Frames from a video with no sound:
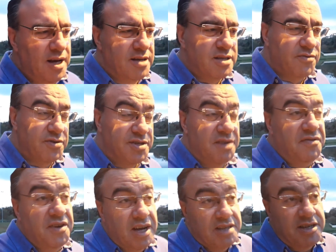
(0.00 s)
Se você
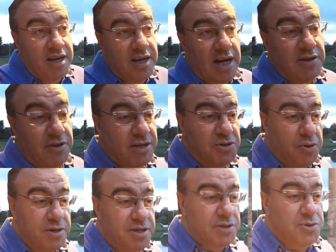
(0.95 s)
ficar cercado nas
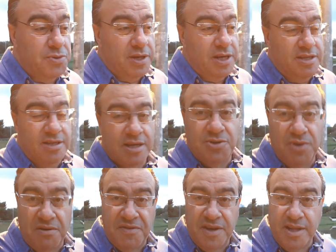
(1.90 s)
coisas ruins da
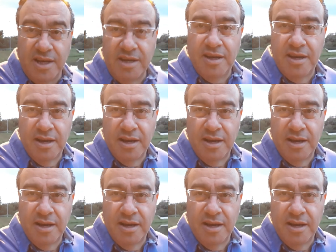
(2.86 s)
sua vida,